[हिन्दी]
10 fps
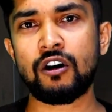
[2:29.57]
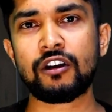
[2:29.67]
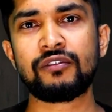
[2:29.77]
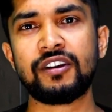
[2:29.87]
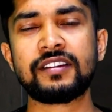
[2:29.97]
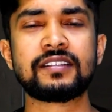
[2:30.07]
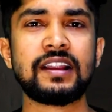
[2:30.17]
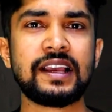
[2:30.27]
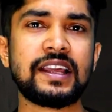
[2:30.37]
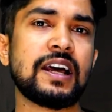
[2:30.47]
और फिर
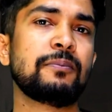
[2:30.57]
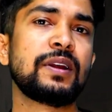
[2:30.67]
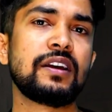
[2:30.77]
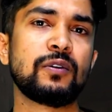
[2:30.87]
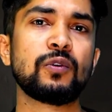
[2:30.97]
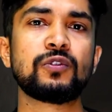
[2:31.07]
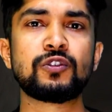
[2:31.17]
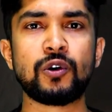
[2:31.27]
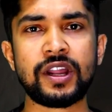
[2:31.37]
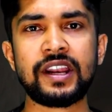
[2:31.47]
से लेकिन हमने
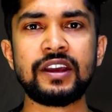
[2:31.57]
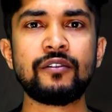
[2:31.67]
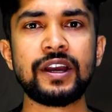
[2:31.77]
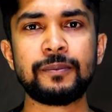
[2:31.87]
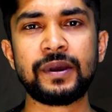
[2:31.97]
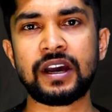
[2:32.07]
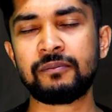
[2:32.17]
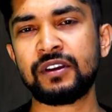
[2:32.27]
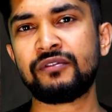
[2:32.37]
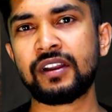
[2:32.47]
छोड़ा नहीं वहीं पे
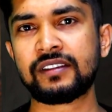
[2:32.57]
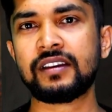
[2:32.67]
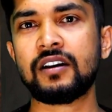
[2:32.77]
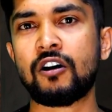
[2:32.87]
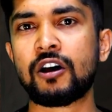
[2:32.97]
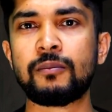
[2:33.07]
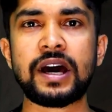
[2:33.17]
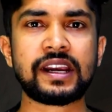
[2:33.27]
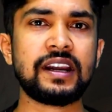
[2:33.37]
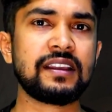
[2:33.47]
हमने फिर से और
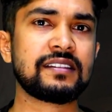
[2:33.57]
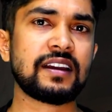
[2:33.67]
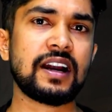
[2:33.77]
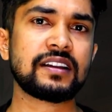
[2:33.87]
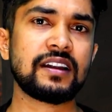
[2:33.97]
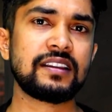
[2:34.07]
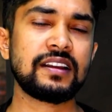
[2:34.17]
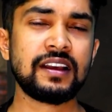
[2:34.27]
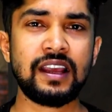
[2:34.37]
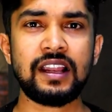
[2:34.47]
मार्केटिंग स्टार्ट कर
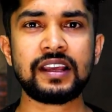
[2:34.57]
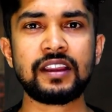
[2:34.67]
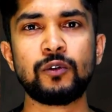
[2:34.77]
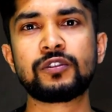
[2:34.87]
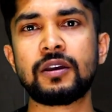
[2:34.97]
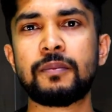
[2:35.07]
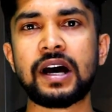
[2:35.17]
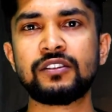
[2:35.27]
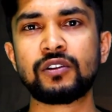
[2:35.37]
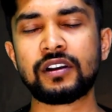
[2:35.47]
दी लेकिन उसके
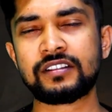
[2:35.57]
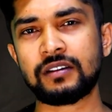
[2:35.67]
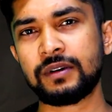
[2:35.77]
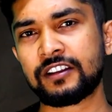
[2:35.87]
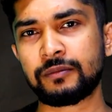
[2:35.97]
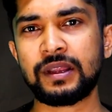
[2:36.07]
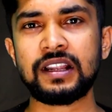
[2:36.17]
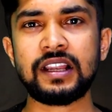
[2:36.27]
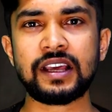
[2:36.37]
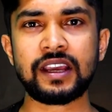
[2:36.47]
बाद जो कस्टमर्स
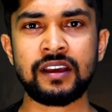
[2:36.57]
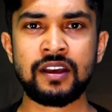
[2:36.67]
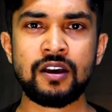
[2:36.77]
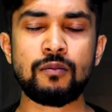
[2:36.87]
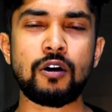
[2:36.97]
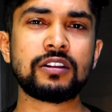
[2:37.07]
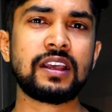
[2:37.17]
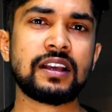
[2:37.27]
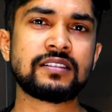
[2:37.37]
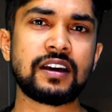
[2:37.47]
मिलने लगे बहुत
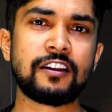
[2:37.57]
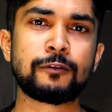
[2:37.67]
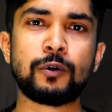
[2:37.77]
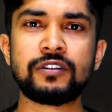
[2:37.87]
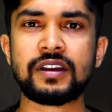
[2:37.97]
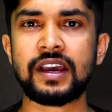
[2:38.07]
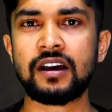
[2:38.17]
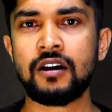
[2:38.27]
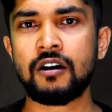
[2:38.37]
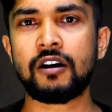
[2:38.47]
ही अच्छा रिस्पॉन्स आया
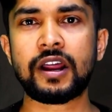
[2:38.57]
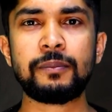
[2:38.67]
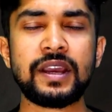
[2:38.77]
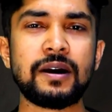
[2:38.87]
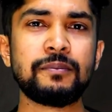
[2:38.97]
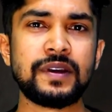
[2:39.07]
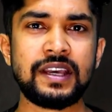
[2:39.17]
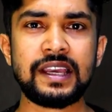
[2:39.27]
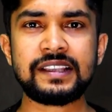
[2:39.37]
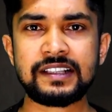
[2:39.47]
और अभी हम
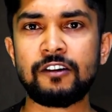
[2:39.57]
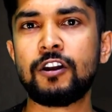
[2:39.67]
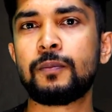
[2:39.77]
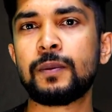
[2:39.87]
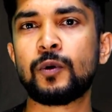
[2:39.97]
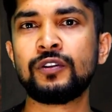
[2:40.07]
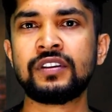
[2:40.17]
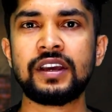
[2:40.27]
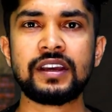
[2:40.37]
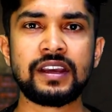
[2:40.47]
इस लेवल पे
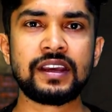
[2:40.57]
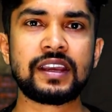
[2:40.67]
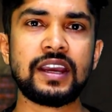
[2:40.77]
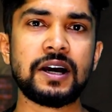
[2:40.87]
पहुंचे कि